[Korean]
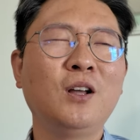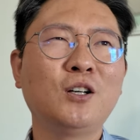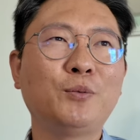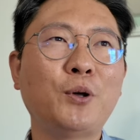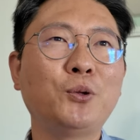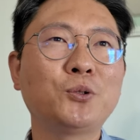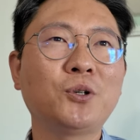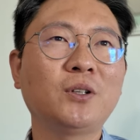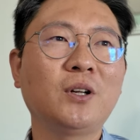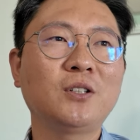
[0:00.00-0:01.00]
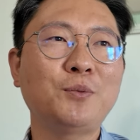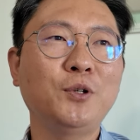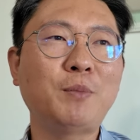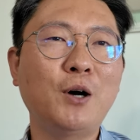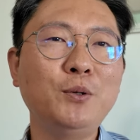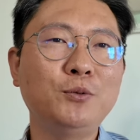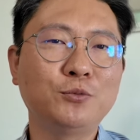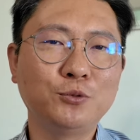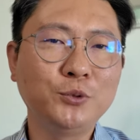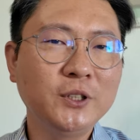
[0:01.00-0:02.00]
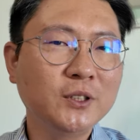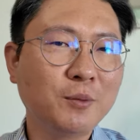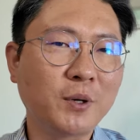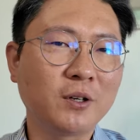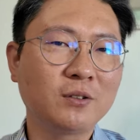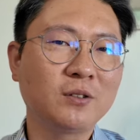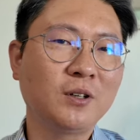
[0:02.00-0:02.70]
그 변동성에 따라 사람들이 마음이 움직인단 말이에요.